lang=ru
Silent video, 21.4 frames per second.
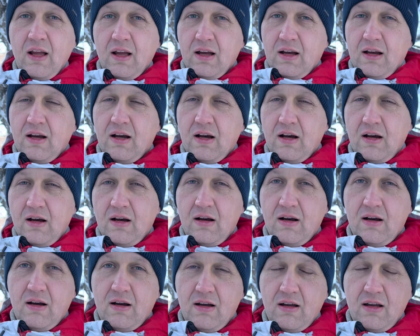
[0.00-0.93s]

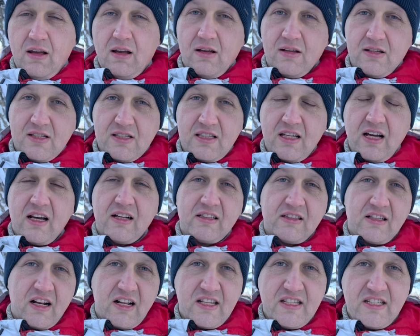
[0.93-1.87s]
э,
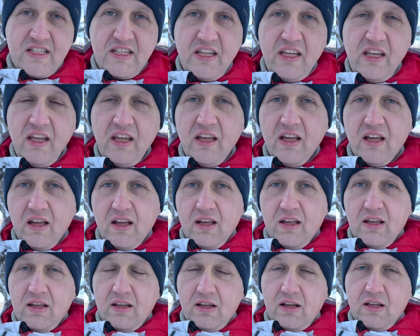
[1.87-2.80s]
старт России.
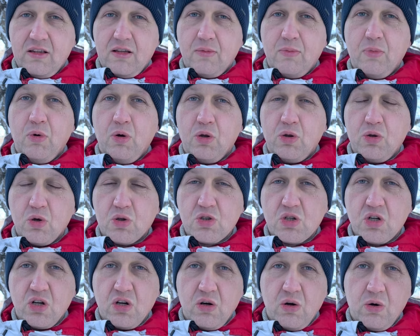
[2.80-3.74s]
Это будет
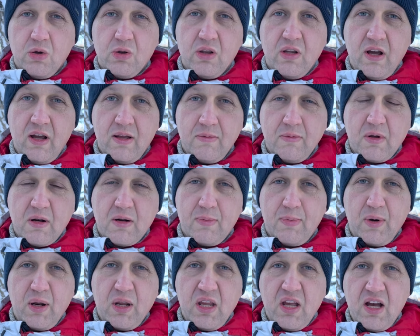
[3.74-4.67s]
тоже онлайн
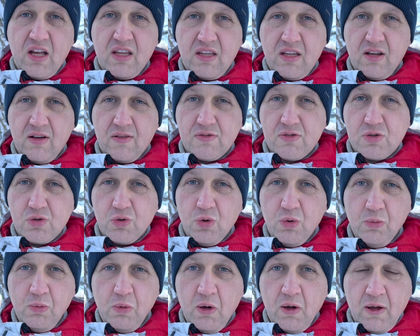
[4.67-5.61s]
мероприятие в
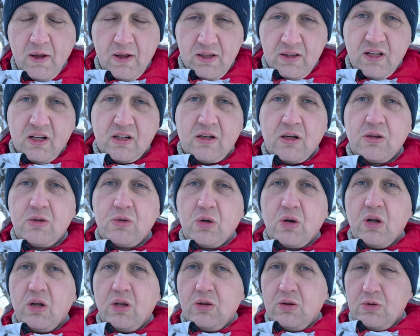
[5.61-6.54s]
Zoom на
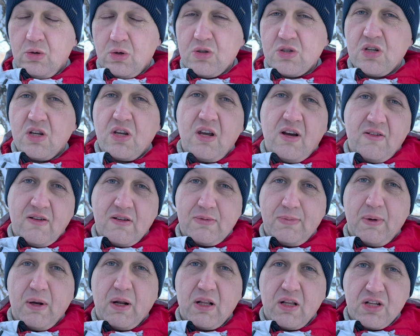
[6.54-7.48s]
которые тоже я вас
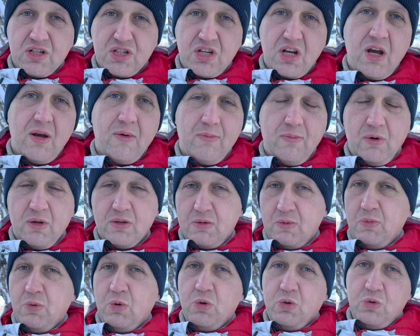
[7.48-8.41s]
приглашаю.
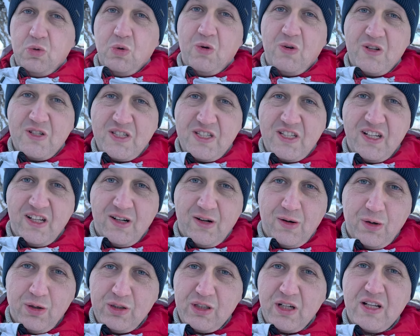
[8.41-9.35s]
Это будут новости
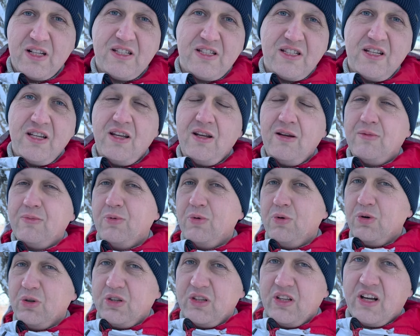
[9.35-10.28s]
от России,
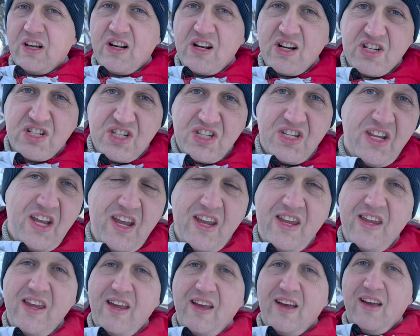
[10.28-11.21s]
будут
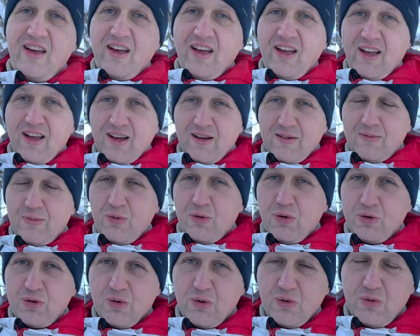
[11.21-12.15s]
награждения,
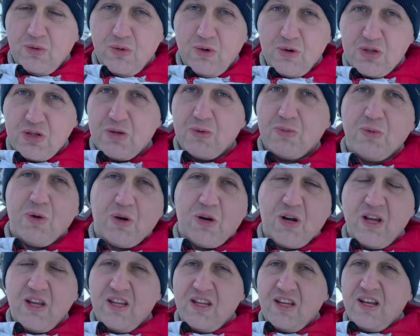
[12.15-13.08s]
будет очень
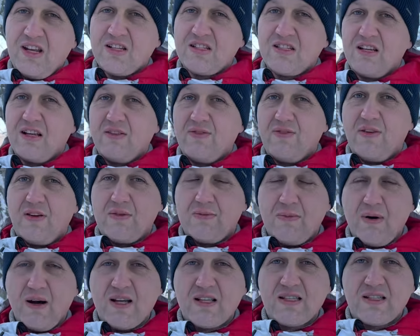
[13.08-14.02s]
много интересной
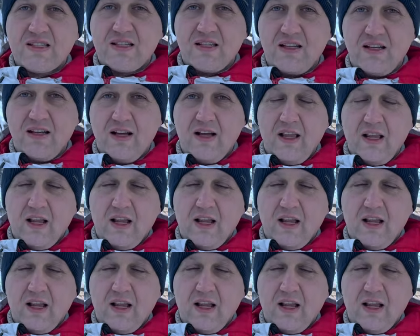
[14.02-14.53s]
информации,